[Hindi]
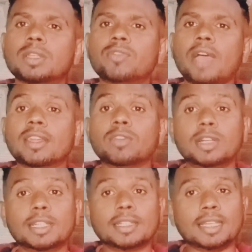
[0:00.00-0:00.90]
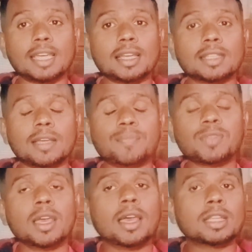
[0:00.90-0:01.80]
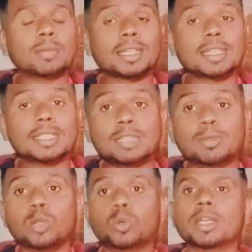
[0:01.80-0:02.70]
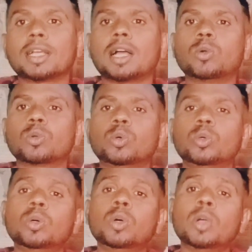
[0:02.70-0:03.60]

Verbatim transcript: तक फाइनल वर्डिक नहीं आ जाता तब तक किसी भी लोन अकाउंट को